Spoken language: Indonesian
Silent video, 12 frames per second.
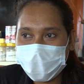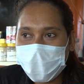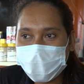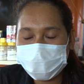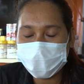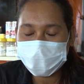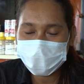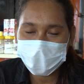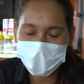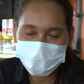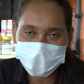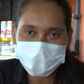rap hane fatin
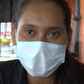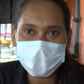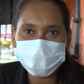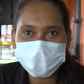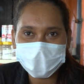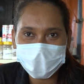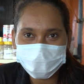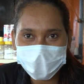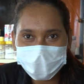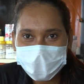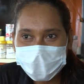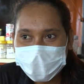hala parcela na
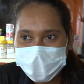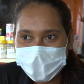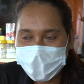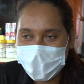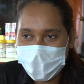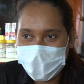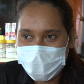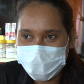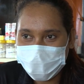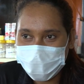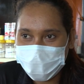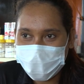fatin.
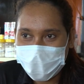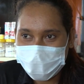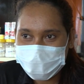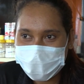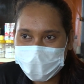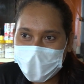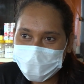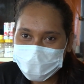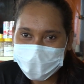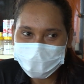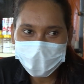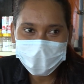No, hanesan
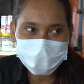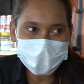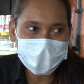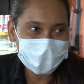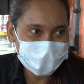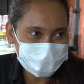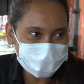sasan ya